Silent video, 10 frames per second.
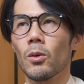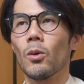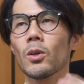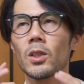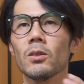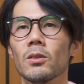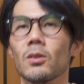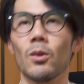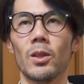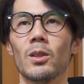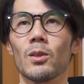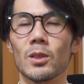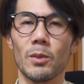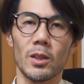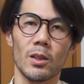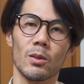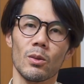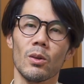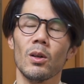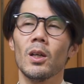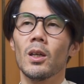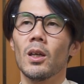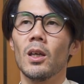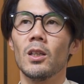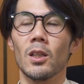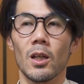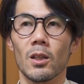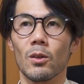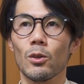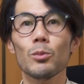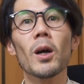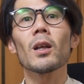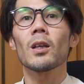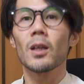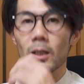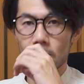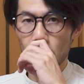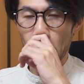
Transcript: 大きくゴリッと詰めないと、絵にならないというか、埋まらない感じなの